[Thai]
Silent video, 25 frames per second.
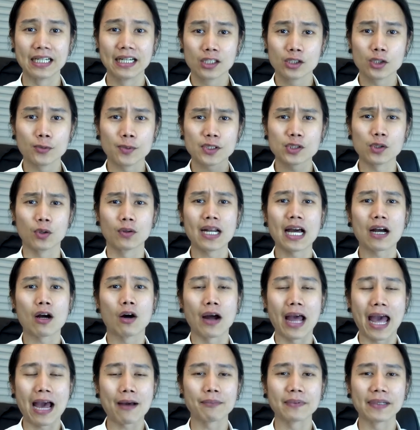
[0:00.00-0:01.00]
จุดประสงค์หลักข
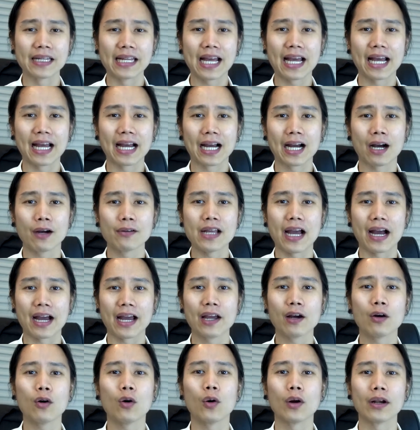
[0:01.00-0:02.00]
องแอปนี้เขาอยาก
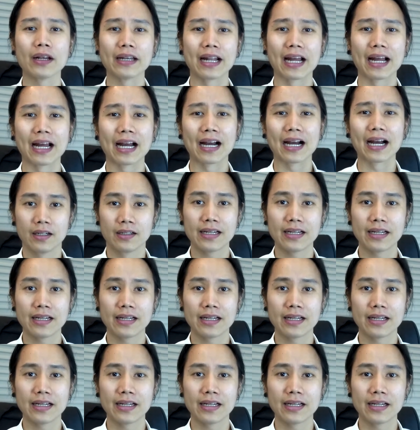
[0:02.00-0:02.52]
ให้คนเนี่ย